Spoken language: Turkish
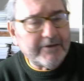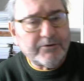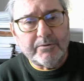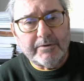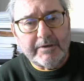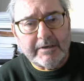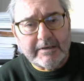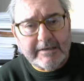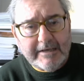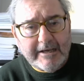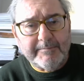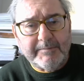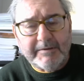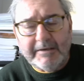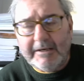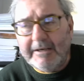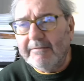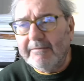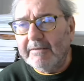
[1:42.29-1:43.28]
sonra
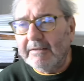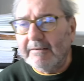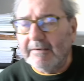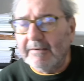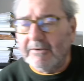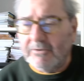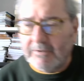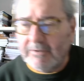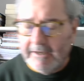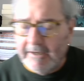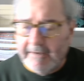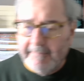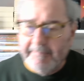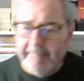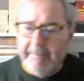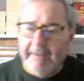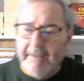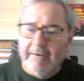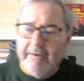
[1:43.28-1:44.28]
Camp David'de işte
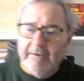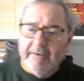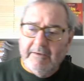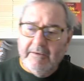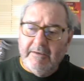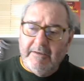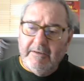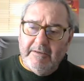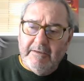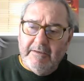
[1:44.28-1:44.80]
e,